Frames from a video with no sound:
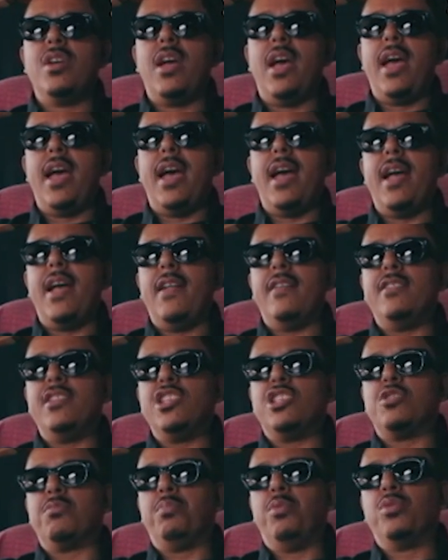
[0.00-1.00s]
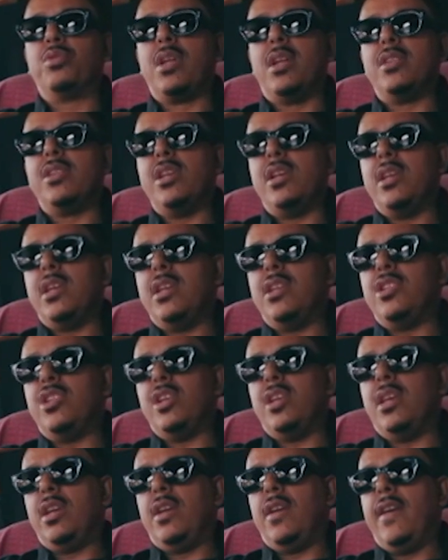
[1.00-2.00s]
é, disputa de,
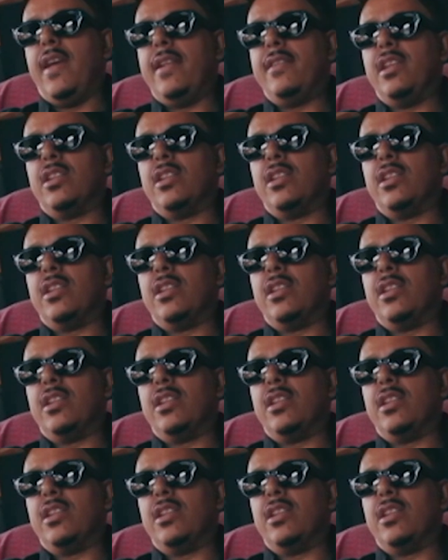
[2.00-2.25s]
de,